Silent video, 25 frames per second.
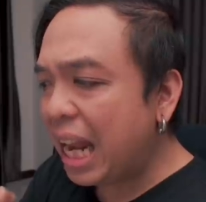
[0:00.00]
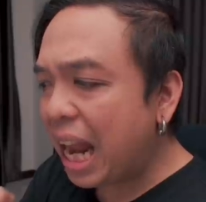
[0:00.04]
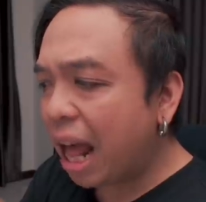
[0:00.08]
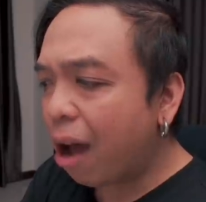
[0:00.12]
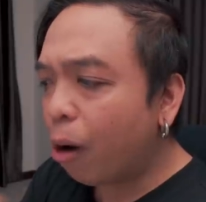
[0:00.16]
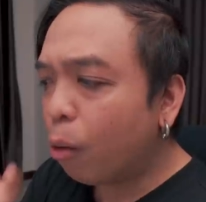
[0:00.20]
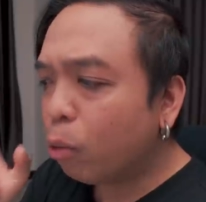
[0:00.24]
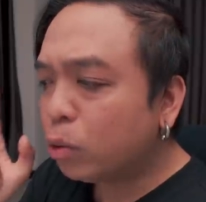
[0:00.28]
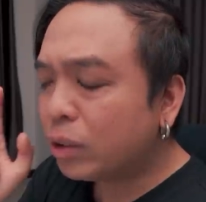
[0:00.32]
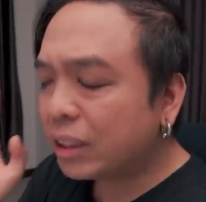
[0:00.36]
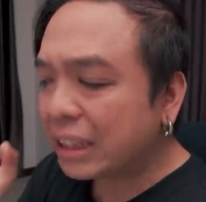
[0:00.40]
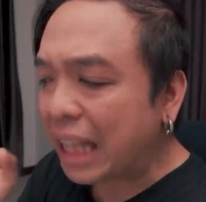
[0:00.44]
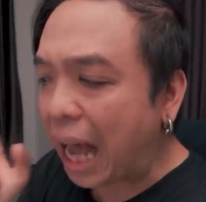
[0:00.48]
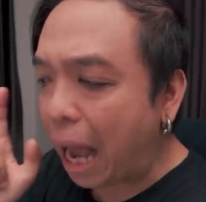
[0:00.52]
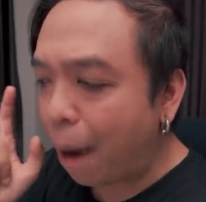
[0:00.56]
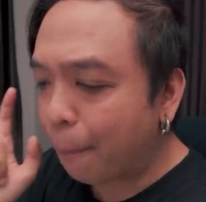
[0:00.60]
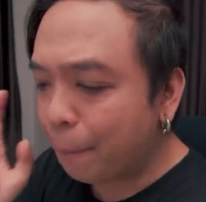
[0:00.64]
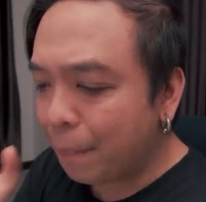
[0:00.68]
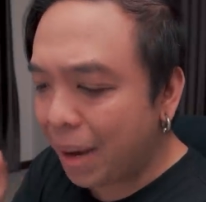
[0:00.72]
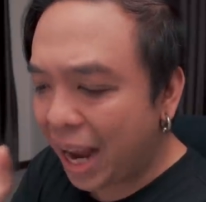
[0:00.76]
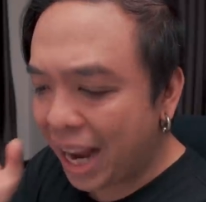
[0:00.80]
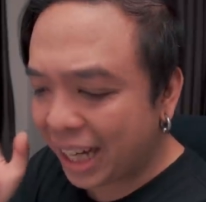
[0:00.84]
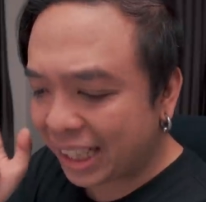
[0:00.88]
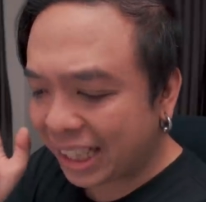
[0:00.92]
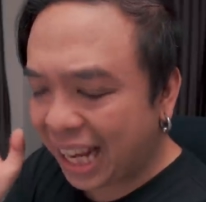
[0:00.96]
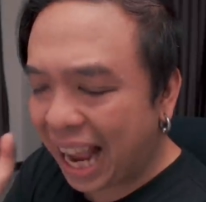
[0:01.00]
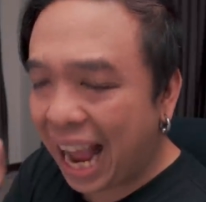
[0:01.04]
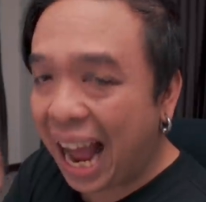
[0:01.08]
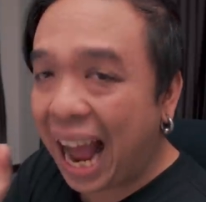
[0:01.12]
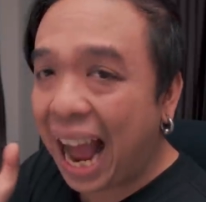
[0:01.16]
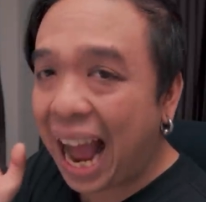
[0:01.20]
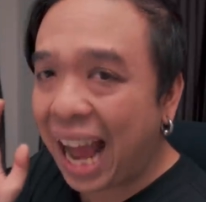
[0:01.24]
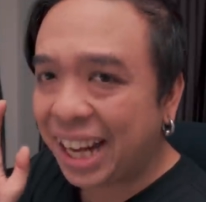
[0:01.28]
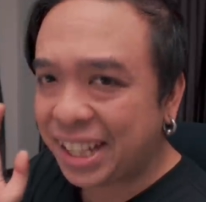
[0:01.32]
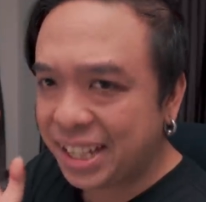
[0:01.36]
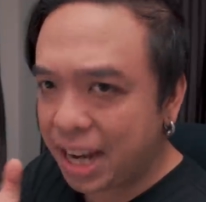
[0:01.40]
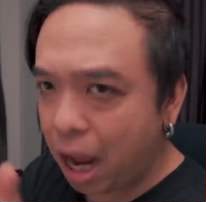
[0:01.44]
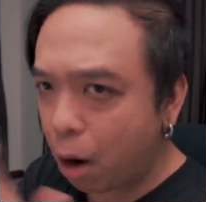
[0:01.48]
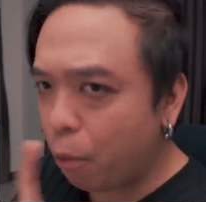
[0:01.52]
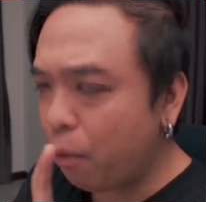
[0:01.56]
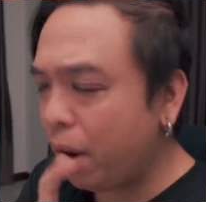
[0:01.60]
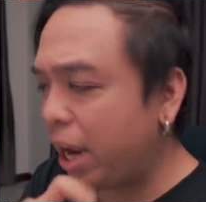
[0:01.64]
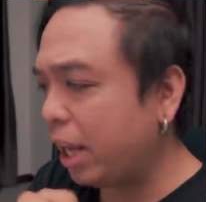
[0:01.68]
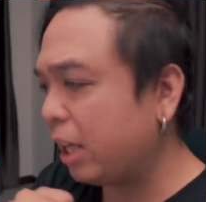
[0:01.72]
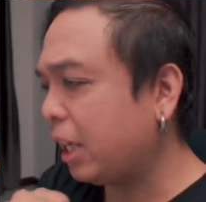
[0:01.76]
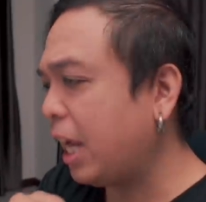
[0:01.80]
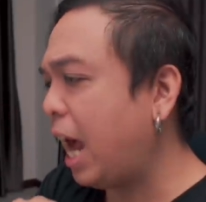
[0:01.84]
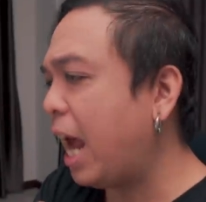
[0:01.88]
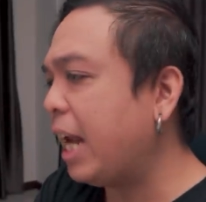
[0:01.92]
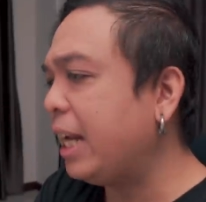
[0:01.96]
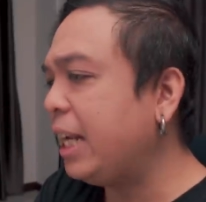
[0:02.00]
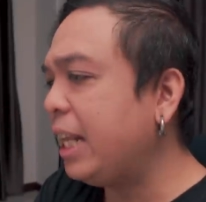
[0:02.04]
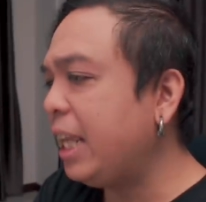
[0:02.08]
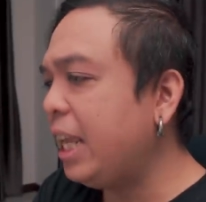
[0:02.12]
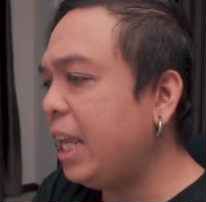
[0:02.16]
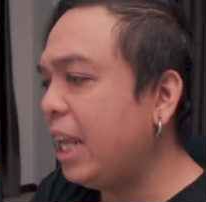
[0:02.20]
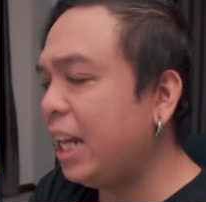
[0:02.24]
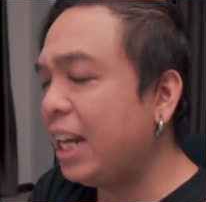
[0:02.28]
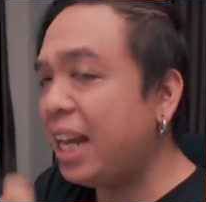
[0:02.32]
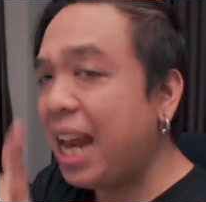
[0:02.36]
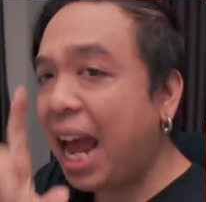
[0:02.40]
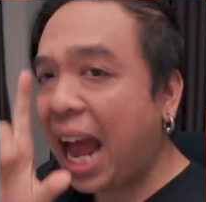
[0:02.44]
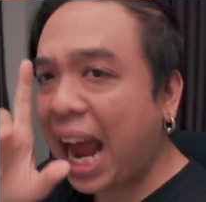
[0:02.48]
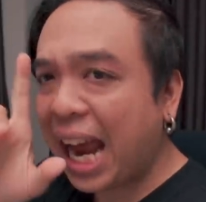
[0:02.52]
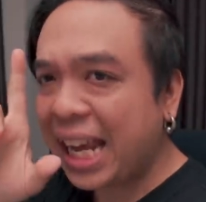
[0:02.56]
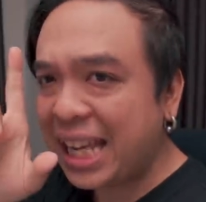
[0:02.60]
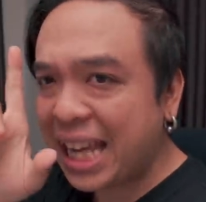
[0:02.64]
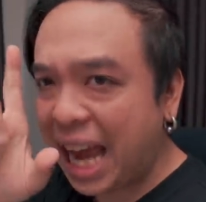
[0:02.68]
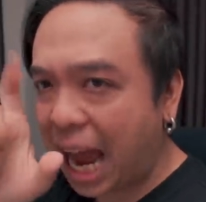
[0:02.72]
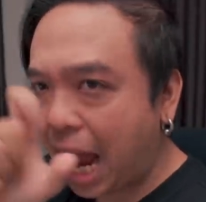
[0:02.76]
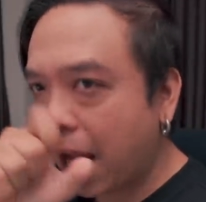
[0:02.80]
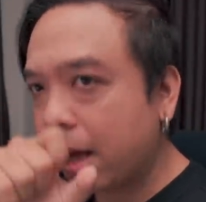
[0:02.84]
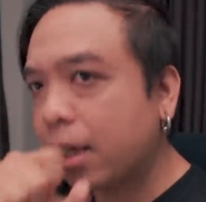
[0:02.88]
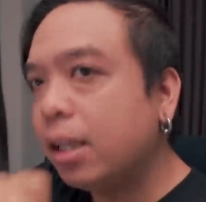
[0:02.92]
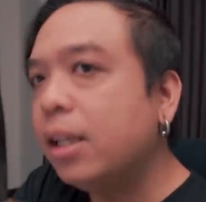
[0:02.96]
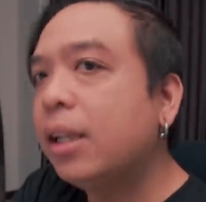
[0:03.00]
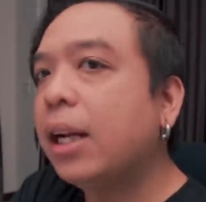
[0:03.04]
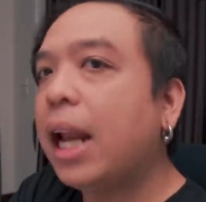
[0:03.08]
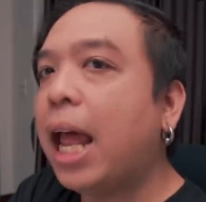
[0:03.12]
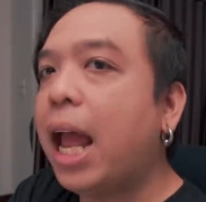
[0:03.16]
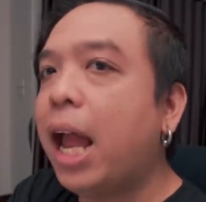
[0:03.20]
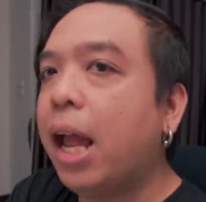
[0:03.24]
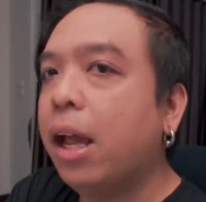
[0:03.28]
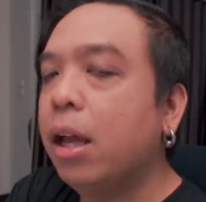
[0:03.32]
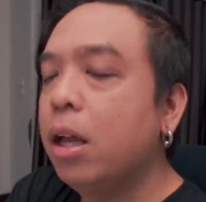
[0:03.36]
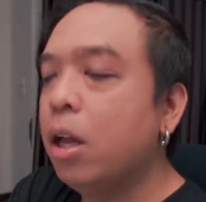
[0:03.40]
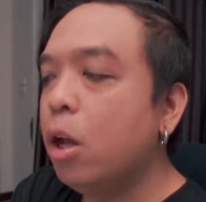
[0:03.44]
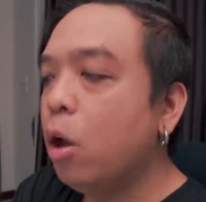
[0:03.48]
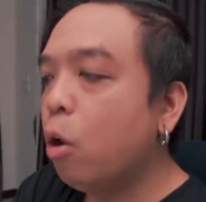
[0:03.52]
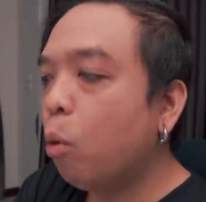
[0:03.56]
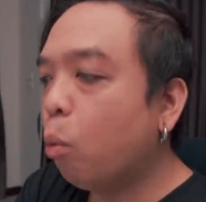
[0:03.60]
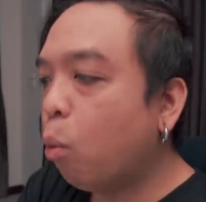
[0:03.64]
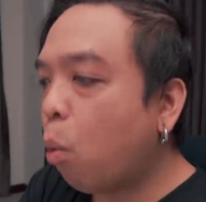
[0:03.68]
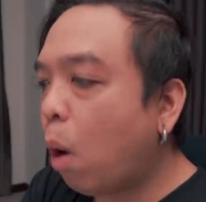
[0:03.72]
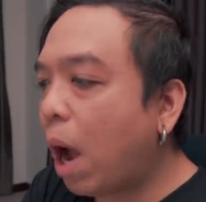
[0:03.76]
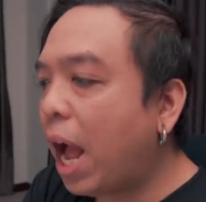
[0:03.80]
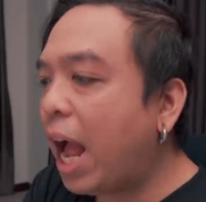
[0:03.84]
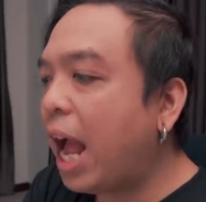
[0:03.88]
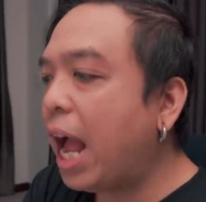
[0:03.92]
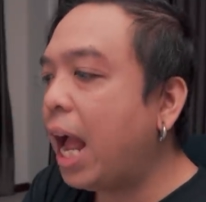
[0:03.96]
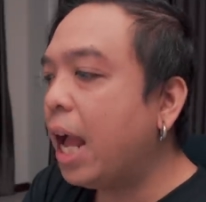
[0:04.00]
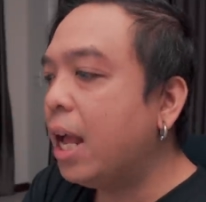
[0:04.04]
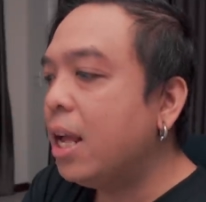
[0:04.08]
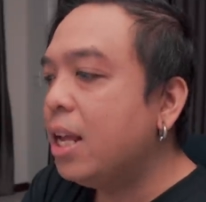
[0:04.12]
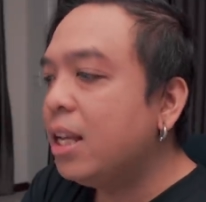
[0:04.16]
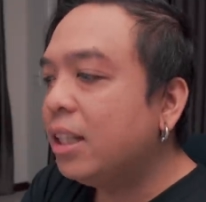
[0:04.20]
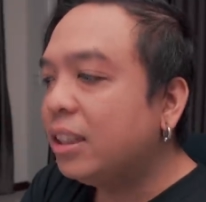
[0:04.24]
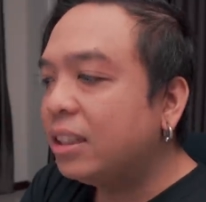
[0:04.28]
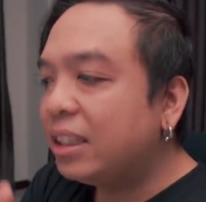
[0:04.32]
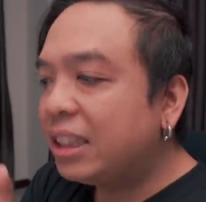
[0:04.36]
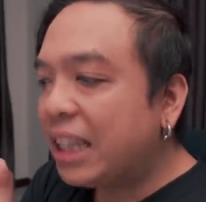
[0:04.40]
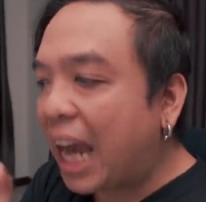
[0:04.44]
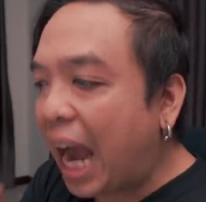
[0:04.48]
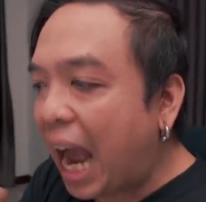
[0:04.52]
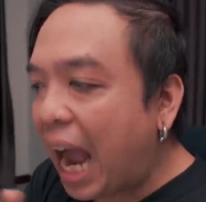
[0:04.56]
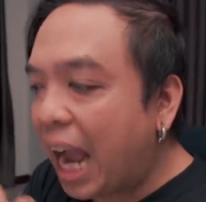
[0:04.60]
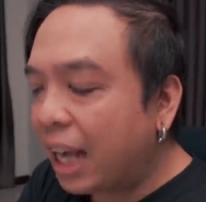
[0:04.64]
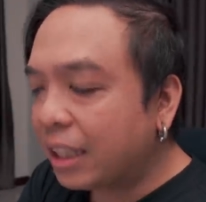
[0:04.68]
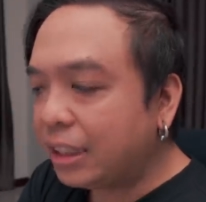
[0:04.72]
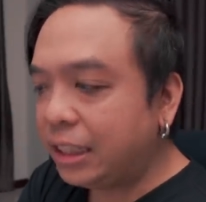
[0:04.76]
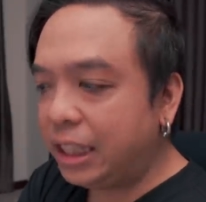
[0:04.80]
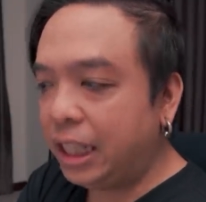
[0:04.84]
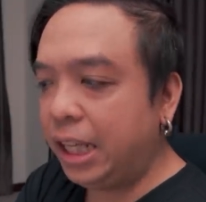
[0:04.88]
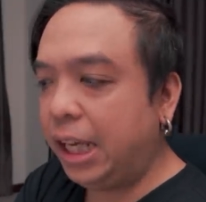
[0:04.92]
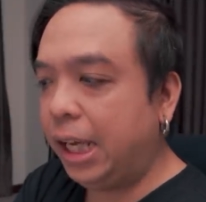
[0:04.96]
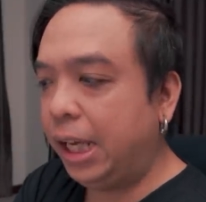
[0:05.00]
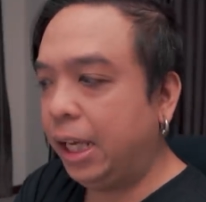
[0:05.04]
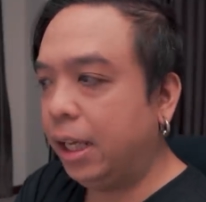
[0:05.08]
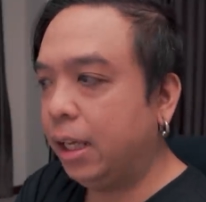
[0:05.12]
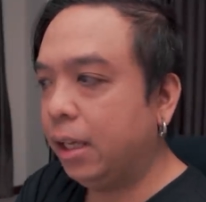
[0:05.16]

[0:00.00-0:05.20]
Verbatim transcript: เราสามารถคาดเดาเหตุการณ์นี้ได้อย่างหนึ่งแล้วว่าชางชิ